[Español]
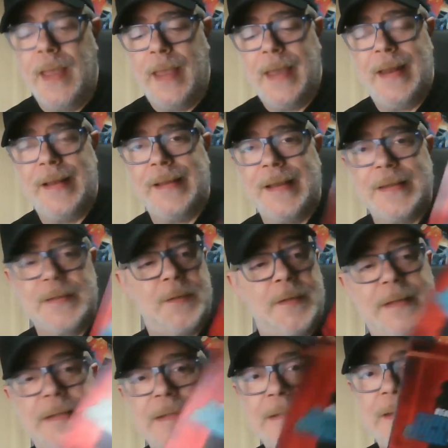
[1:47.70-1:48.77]
En el caso
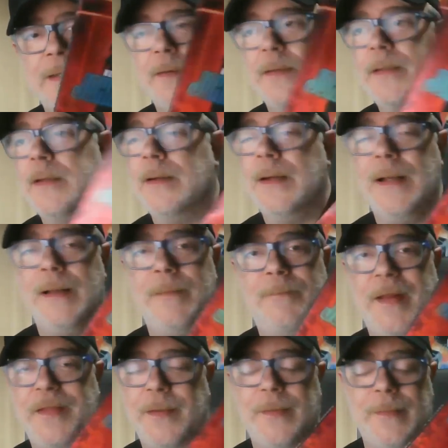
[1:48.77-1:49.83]
de esta, ya os digo, el
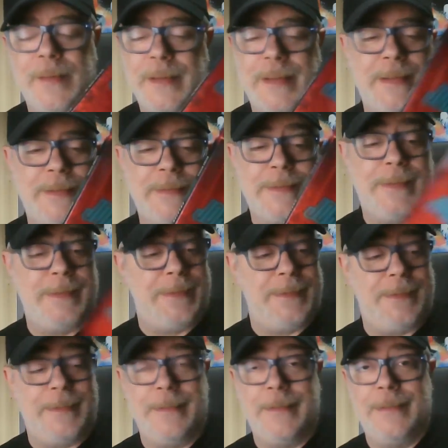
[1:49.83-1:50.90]
precio es
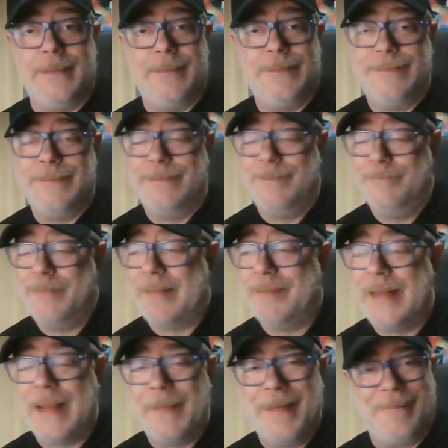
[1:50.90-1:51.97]
eh,
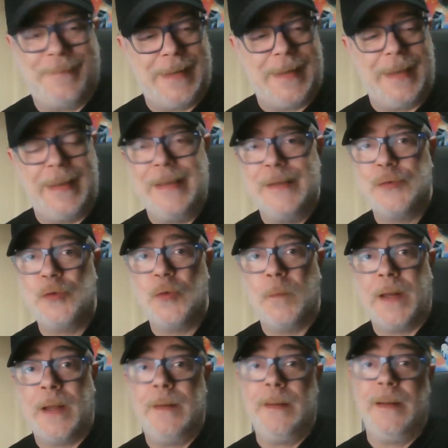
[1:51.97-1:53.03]
prácticamente
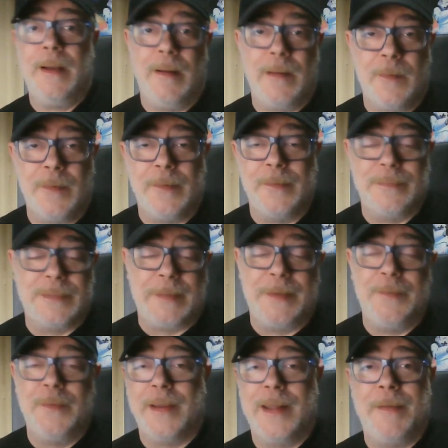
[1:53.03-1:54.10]
insuperable, aunque bueno,
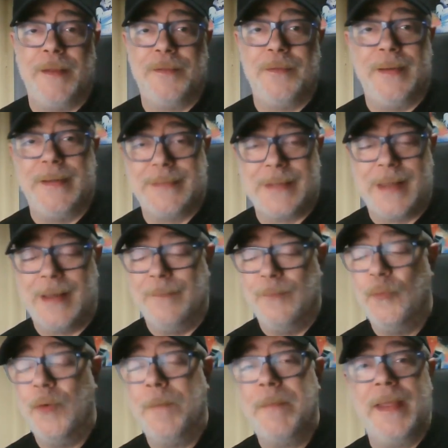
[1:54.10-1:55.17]
sabiendo que Amazon está
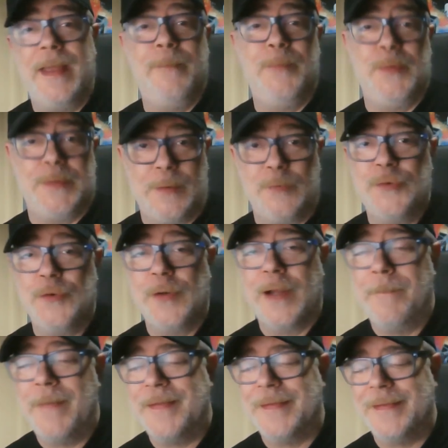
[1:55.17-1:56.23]
muy para allá, pues aún son
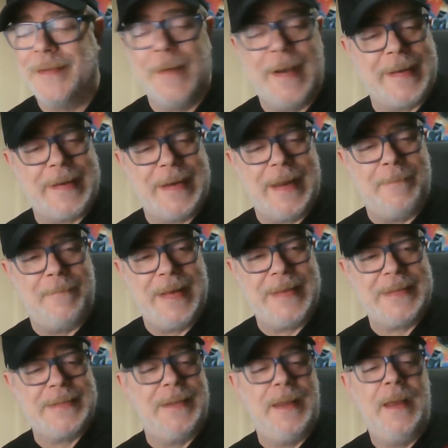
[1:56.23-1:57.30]
capaces de bajarla
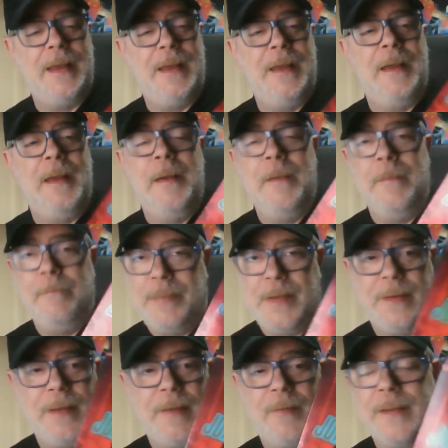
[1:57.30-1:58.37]
más. Pero
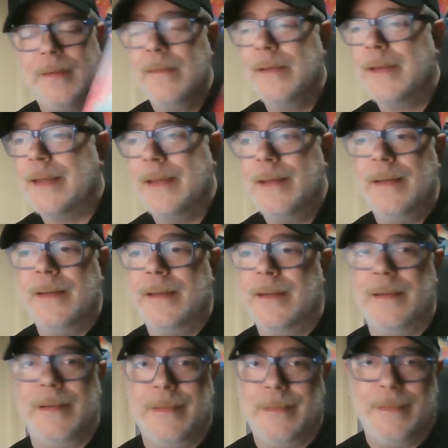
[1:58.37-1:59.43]
ya os digo que
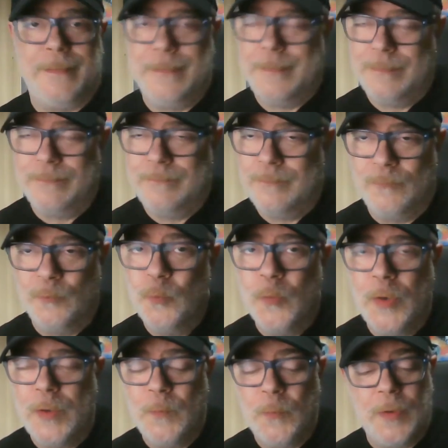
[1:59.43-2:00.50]
eh,
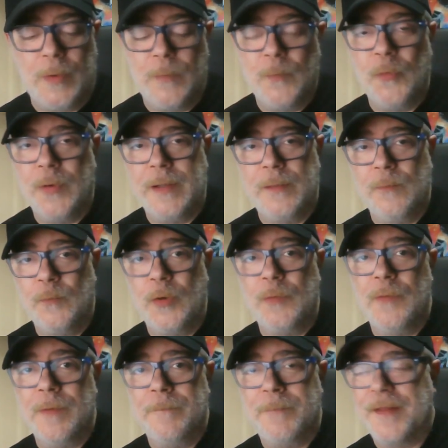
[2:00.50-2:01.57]
muy, muy, muy, muy
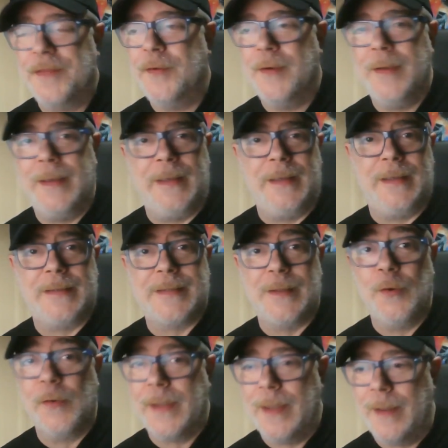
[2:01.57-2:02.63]
buen precio y es
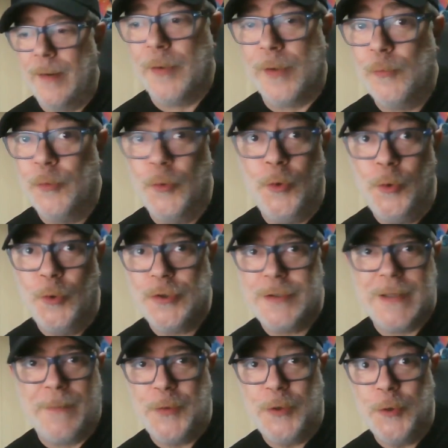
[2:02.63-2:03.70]
algo que que uno no
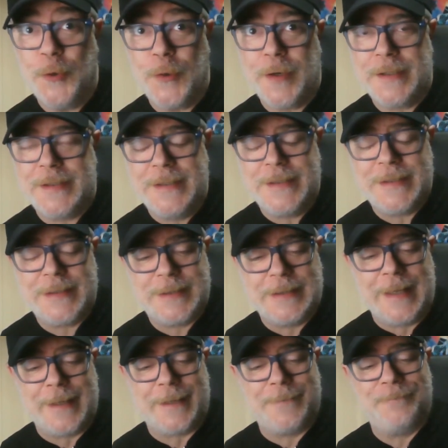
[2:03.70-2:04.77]
se ha podido
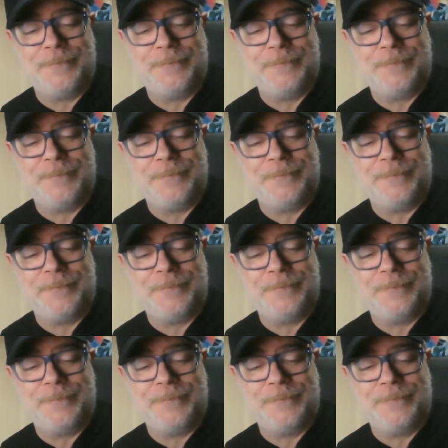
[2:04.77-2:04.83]
resistir.